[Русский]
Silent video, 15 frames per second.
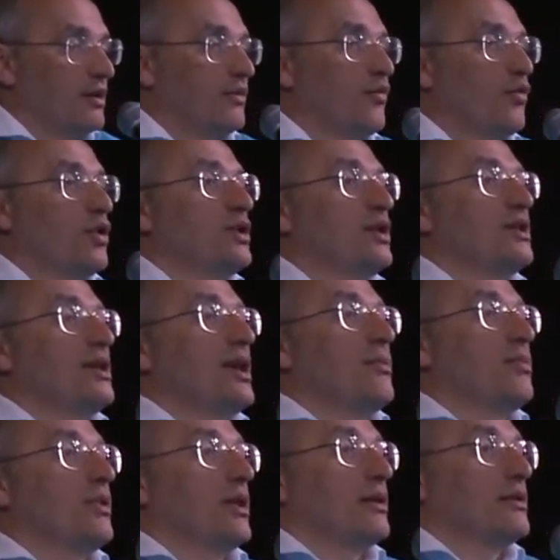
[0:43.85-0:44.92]
Двое
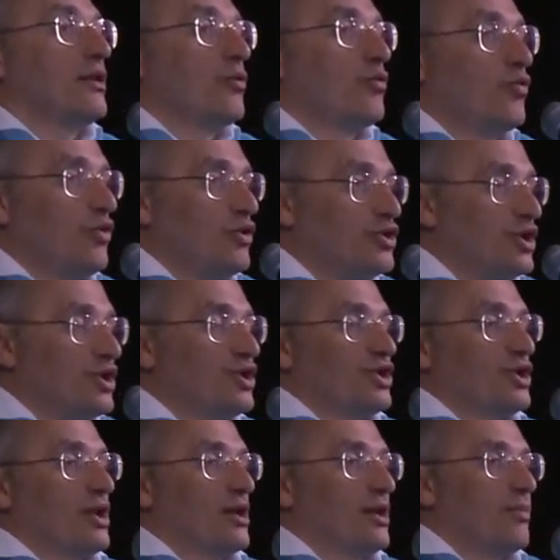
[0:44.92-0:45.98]
детей было от другой
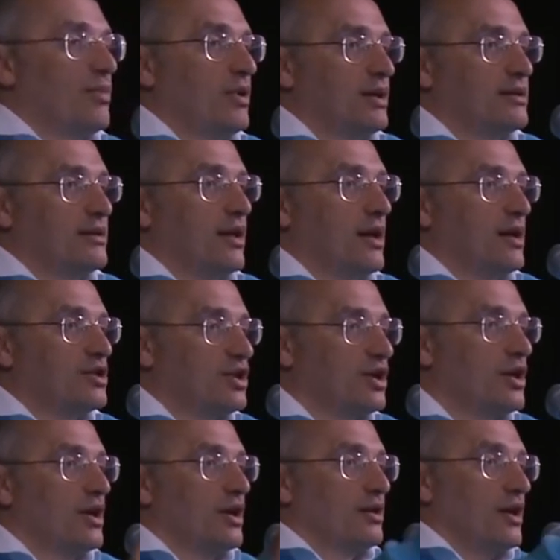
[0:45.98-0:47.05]
женщины, она была старше.